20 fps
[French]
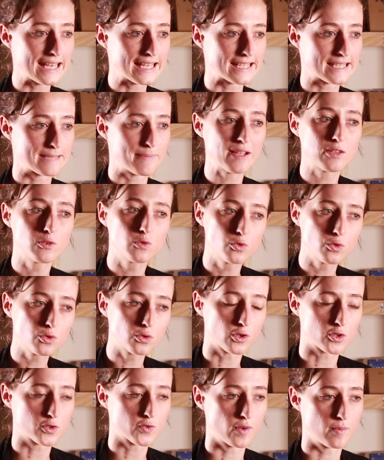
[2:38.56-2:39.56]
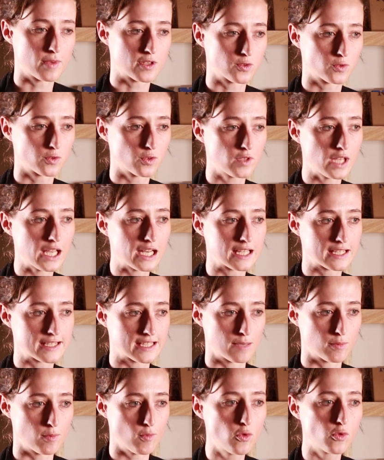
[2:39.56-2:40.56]
c'est pas du tout une transformation totale.
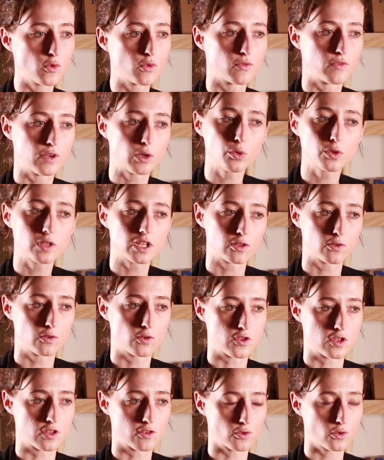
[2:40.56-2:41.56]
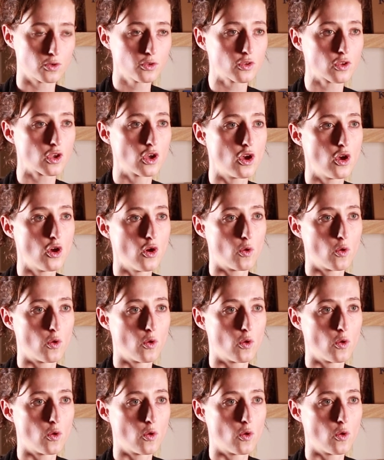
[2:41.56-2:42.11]
C'est un moment où le verrou technologique saute,